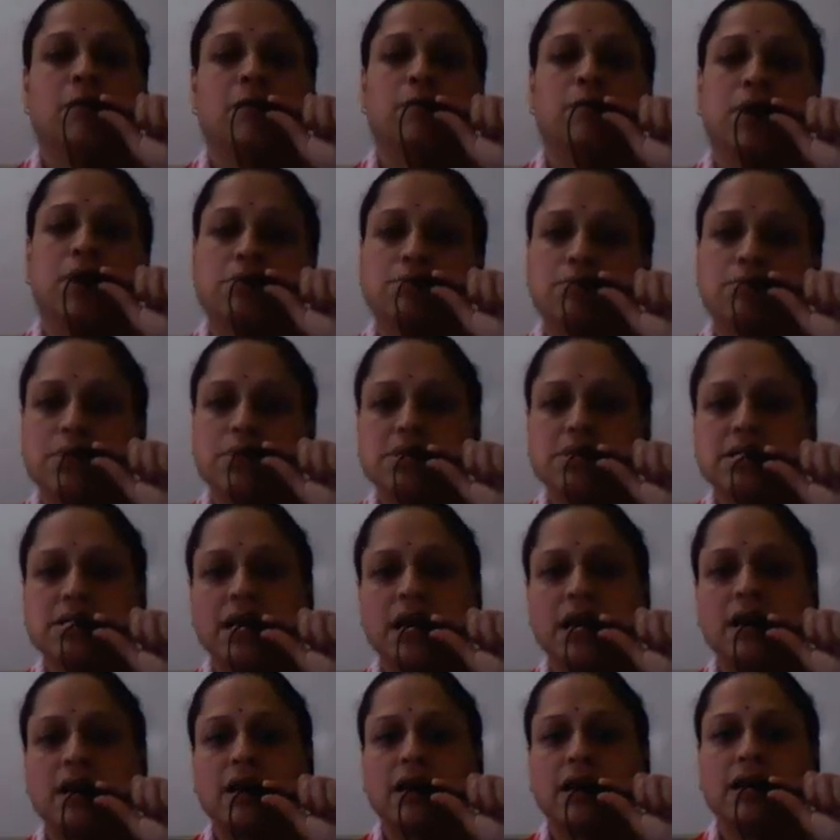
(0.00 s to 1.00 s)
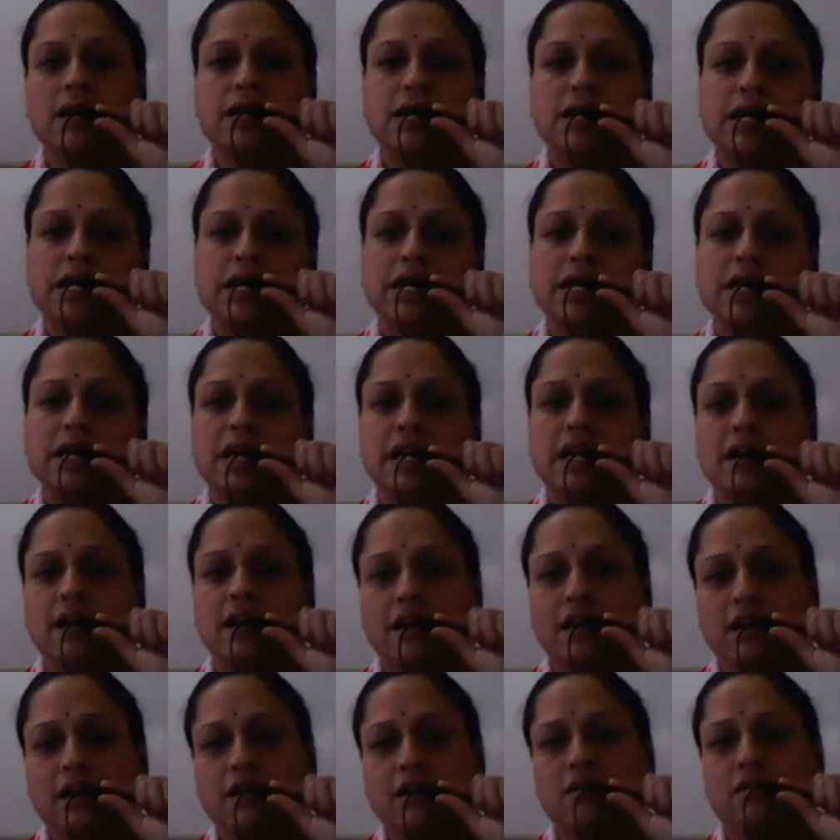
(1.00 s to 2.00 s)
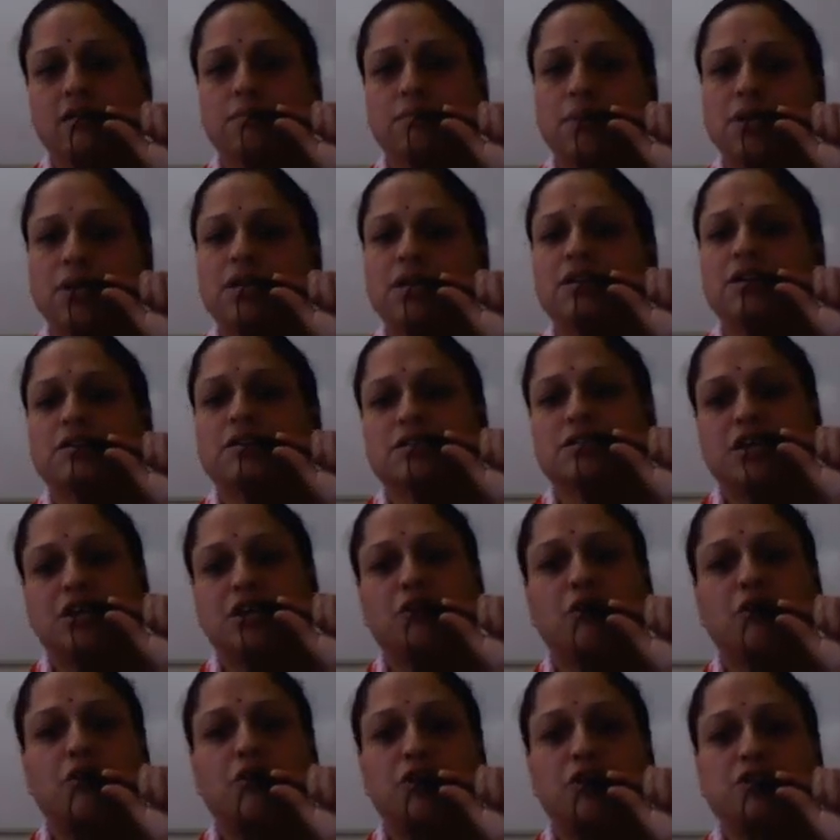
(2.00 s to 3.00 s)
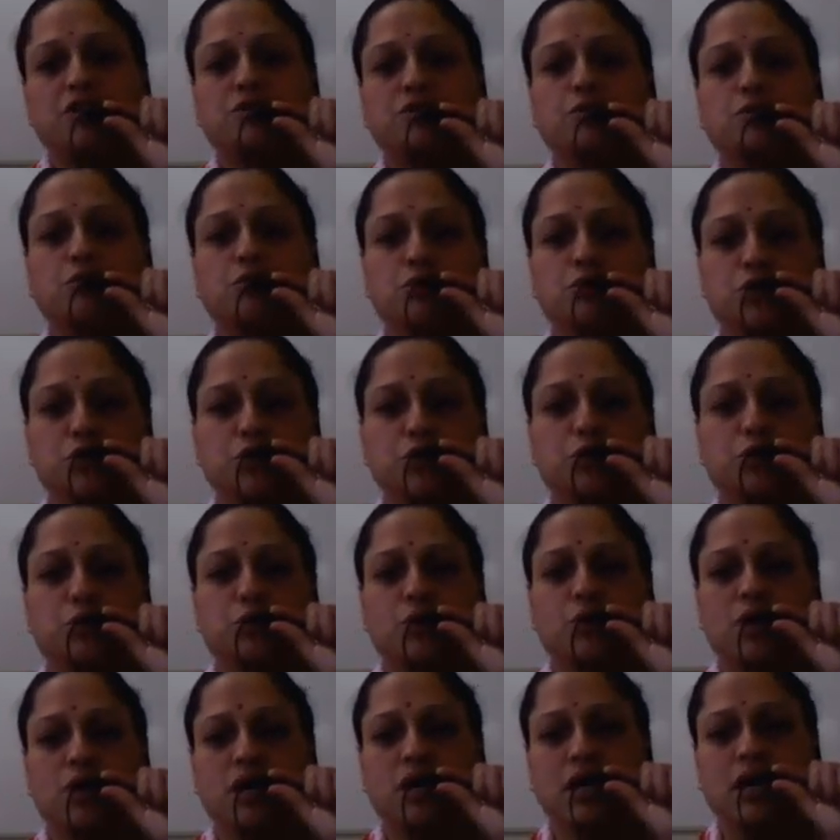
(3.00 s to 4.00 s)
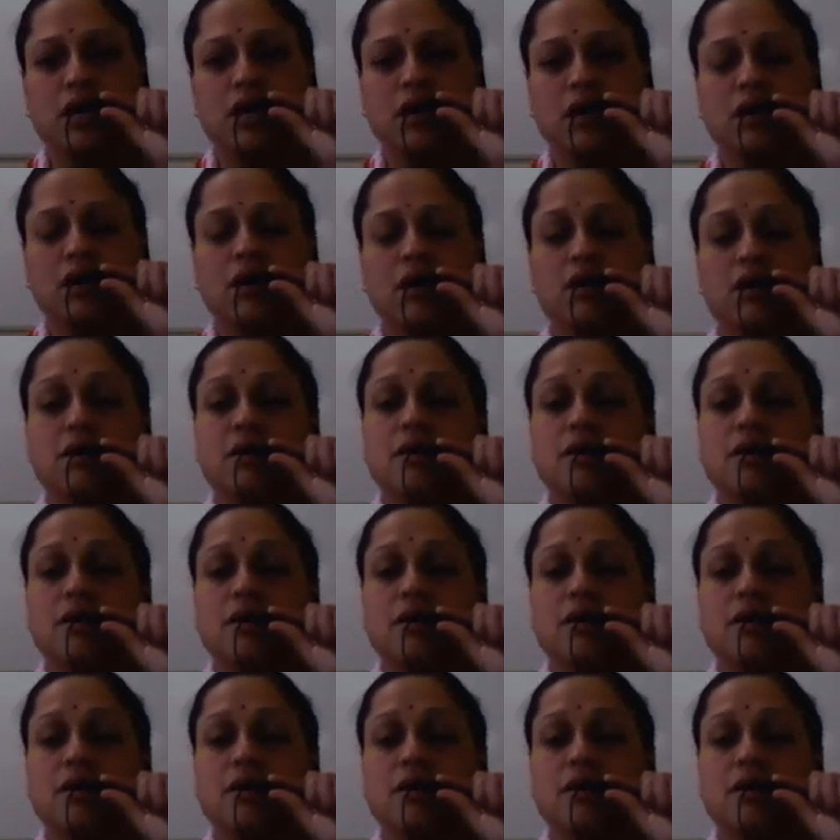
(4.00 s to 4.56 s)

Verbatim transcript: पर्पस क्या है नीड क्या है गवर्नमेंट सिक्योरिटीज़ को इशू करने का